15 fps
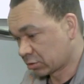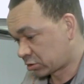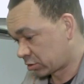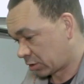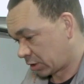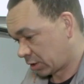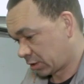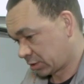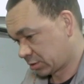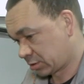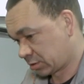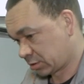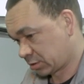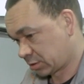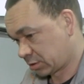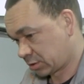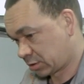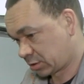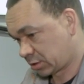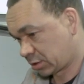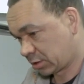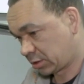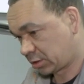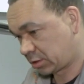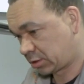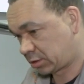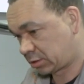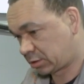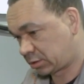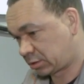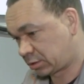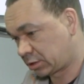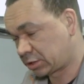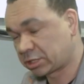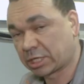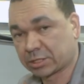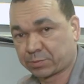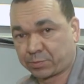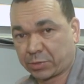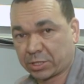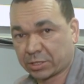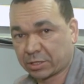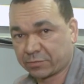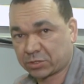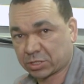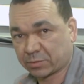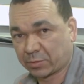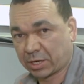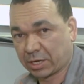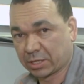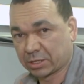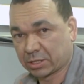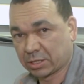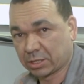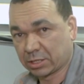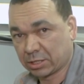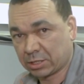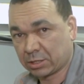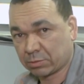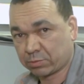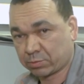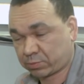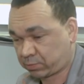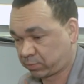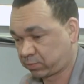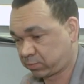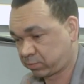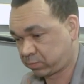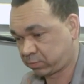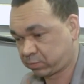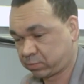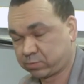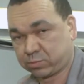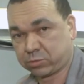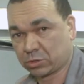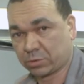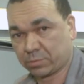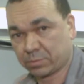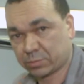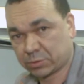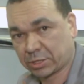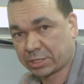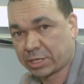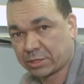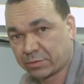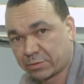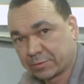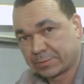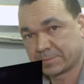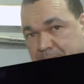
ну что, э, сейчас перерывчик маленький и будем затягивать.